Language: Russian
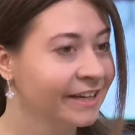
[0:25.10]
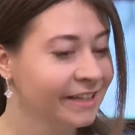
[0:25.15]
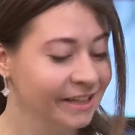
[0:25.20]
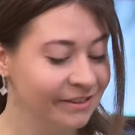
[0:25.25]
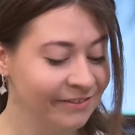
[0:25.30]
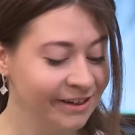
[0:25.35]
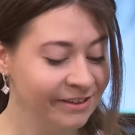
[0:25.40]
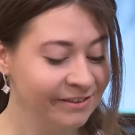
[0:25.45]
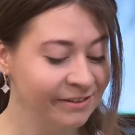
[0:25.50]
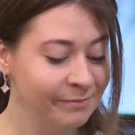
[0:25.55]

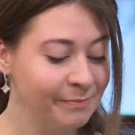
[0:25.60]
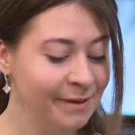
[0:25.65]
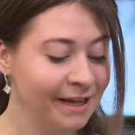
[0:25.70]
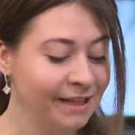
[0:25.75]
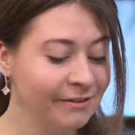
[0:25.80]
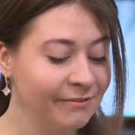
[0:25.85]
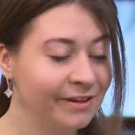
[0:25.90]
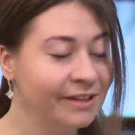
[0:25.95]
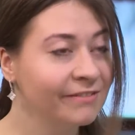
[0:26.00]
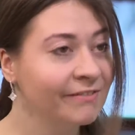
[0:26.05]
25
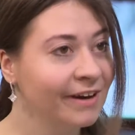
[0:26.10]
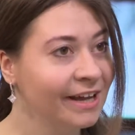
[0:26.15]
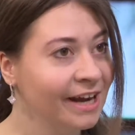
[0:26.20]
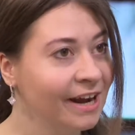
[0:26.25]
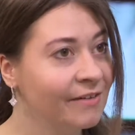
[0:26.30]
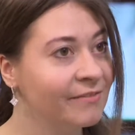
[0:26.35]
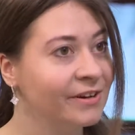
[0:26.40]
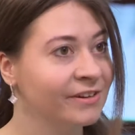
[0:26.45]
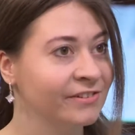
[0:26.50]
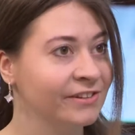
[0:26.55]

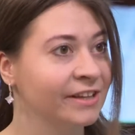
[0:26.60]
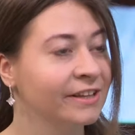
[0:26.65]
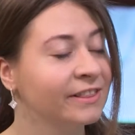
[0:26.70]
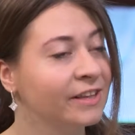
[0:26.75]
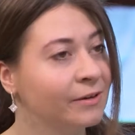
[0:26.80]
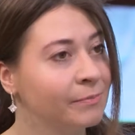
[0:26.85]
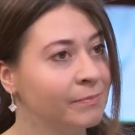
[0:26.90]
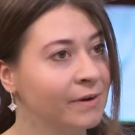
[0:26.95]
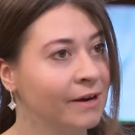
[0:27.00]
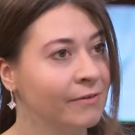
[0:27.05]
января ваш
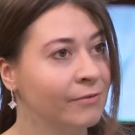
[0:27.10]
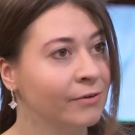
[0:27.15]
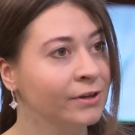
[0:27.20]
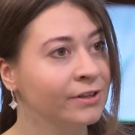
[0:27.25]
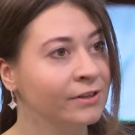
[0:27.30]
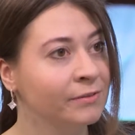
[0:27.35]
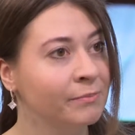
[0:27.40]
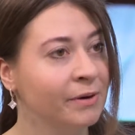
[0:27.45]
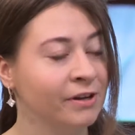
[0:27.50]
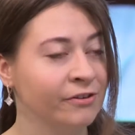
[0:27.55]
центр
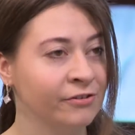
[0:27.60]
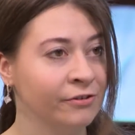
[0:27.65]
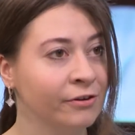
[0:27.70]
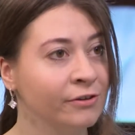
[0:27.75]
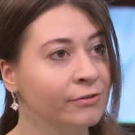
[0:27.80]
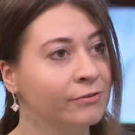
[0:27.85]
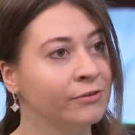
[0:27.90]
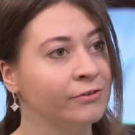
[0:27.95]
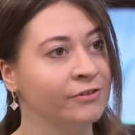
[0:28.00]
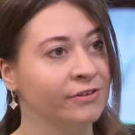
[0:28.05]
проводит большой
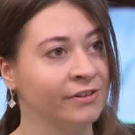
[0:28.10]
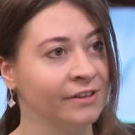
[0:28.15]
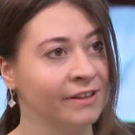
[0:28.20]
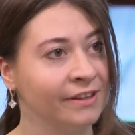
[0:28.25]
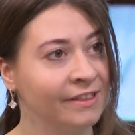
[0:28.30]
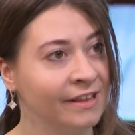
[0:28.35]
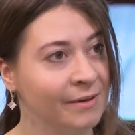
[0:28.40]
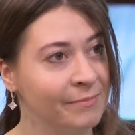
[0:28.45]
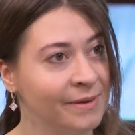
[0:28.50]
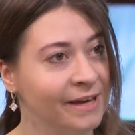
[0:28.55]
юношеский
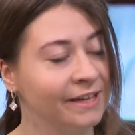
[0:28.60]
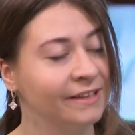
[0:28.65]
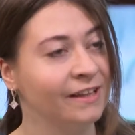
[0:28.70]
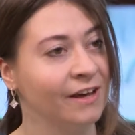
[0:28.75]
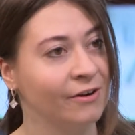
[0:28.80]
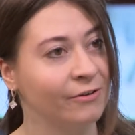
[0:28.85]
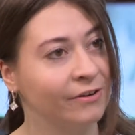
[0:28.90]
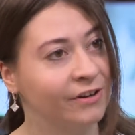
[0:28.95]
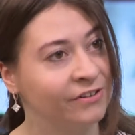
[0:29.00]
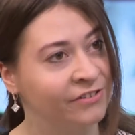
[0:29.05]
забег
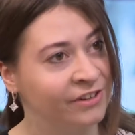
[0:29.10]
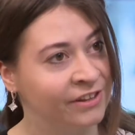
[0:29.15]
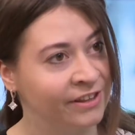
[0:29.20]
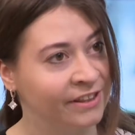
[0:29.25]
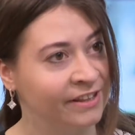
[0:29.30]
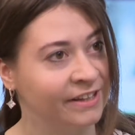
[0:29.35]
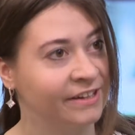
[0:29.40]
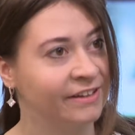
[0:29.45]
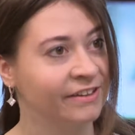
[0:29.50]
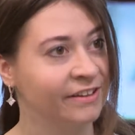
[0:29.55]
«Дорога
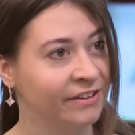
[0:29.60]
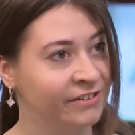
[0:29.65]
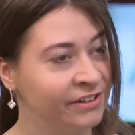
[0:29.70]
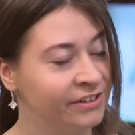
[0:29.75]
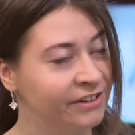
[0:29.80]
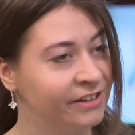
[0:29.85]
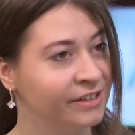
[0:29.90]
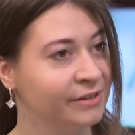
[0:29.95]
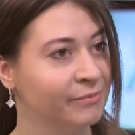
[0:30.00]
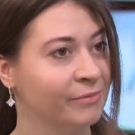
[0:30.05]
жизни».
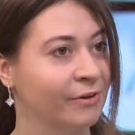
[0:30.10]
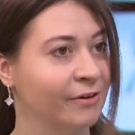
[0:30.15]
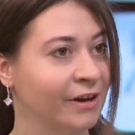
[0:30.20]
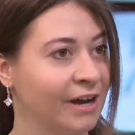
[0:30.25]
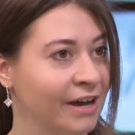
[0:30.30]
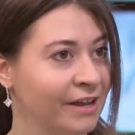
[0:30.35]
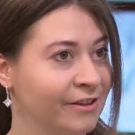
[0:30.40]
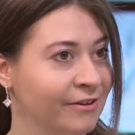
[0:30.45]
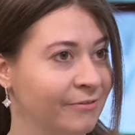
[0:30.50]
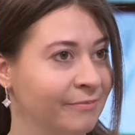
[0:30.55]
Расскажите немного
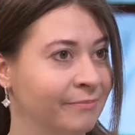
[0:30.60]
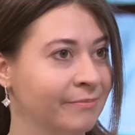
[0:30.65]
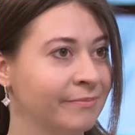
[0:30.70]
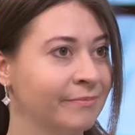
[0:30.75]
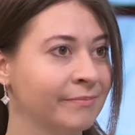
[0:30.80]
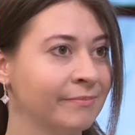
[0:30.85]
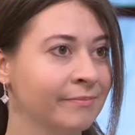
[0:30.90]
о нем.